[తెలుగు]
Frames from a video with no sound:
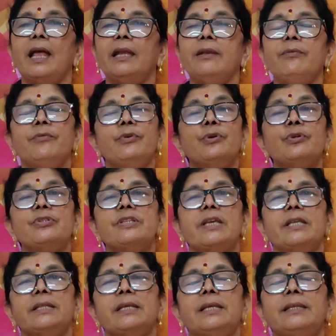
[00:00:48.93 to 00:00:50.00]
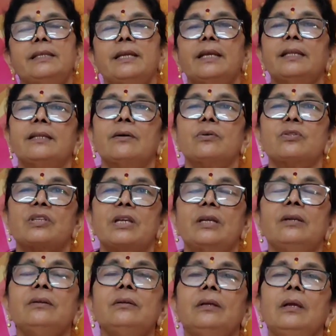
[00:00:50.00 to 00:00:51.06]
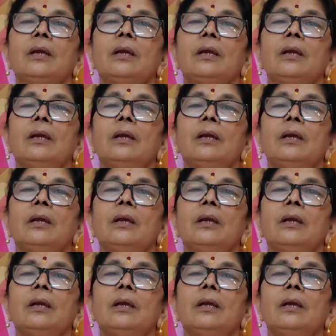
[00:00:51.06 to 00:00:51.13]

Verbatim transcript: కానీ వ్యూస్ అయితే త్రీ థౌజండ్